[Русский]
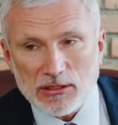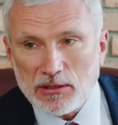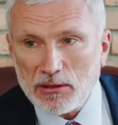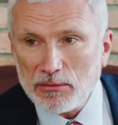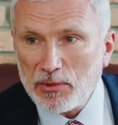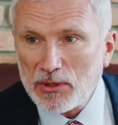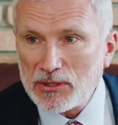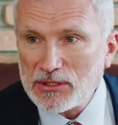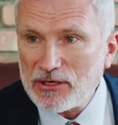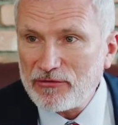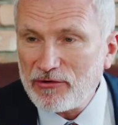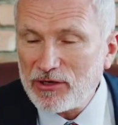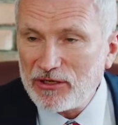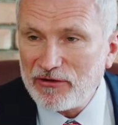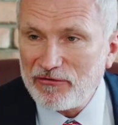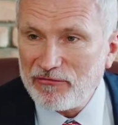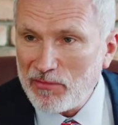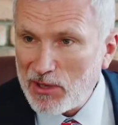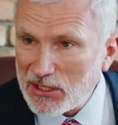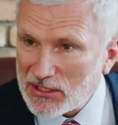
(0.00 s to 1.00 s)
от
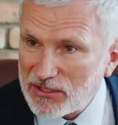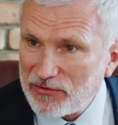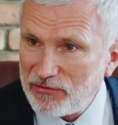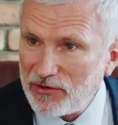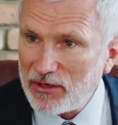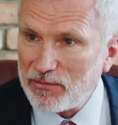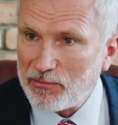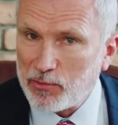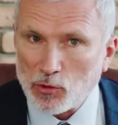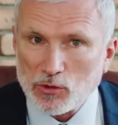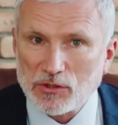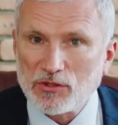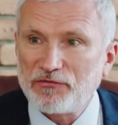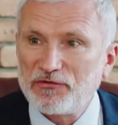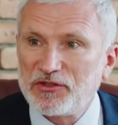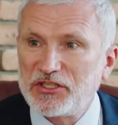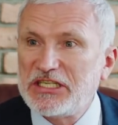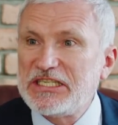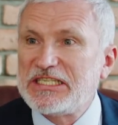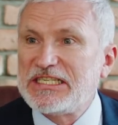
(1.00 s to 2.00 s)
образования в Москве просто
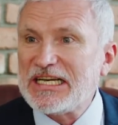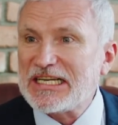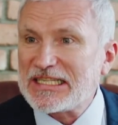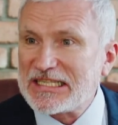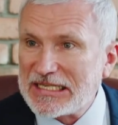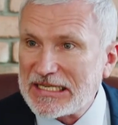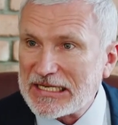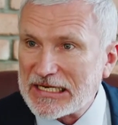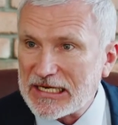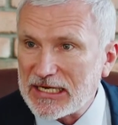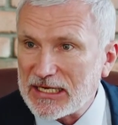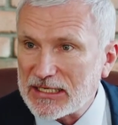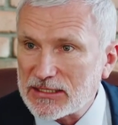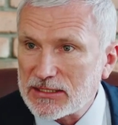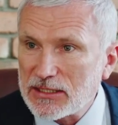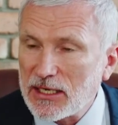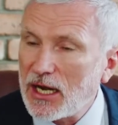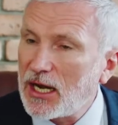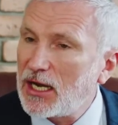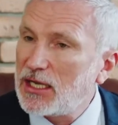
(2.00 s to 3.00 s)
в десятки
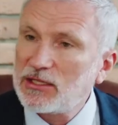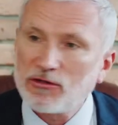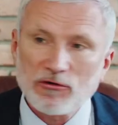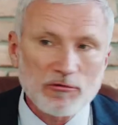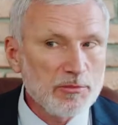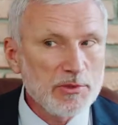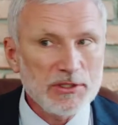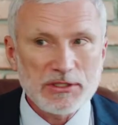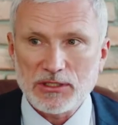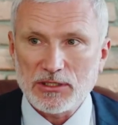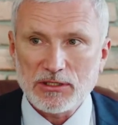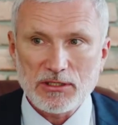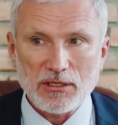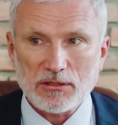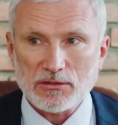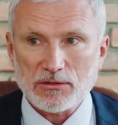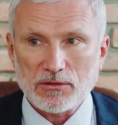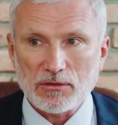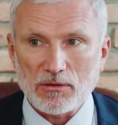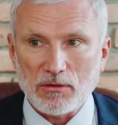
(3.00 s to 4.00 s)
раз. А этого быть не
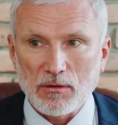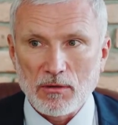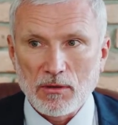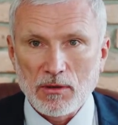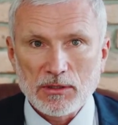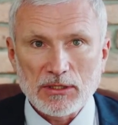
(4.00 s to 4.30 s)
должно.